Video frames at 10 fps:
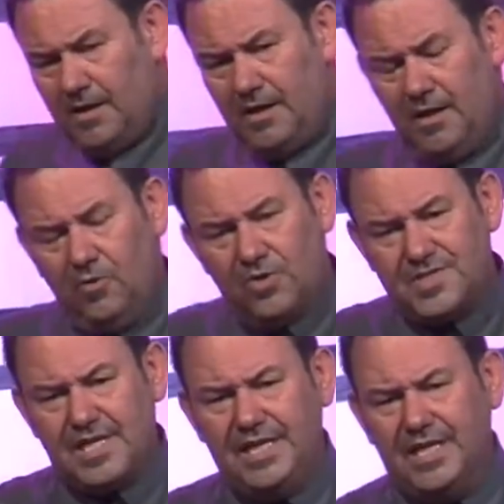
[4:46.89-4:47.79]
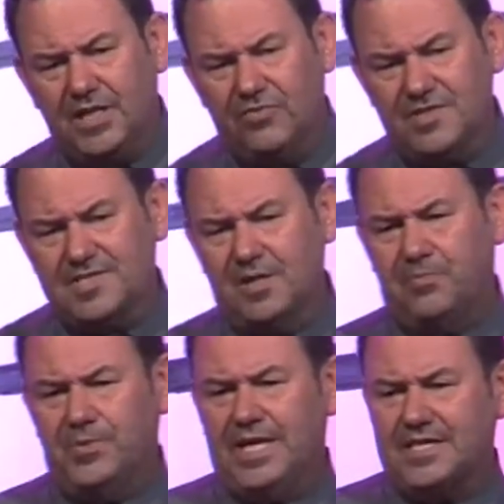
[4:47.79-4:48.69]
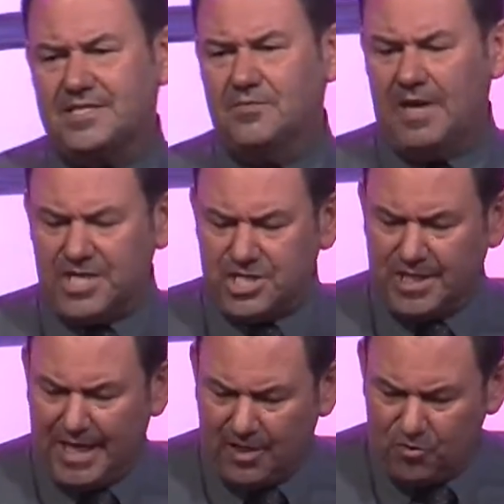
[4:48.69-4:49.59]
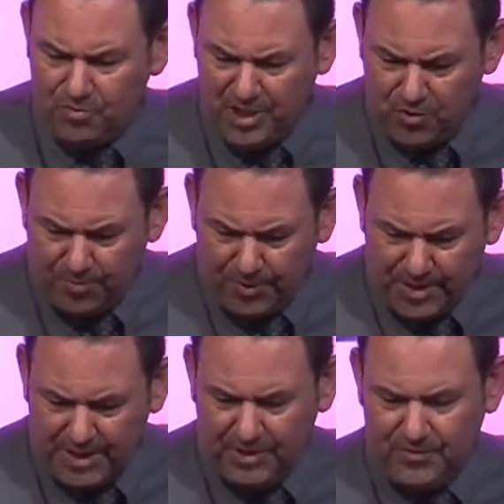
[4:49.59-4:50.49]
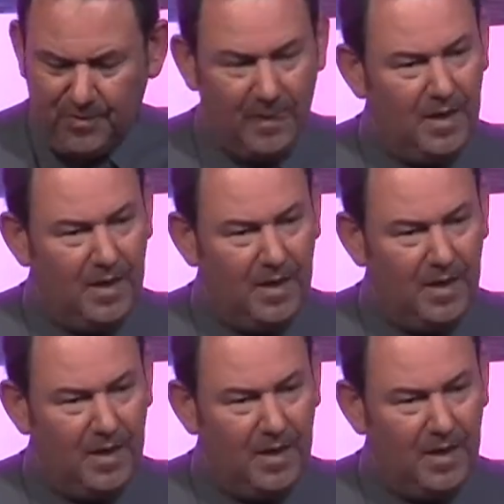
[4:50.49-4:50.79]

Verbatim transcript: Eu gostaria que você pudesse imaginar comigo um pouquinho,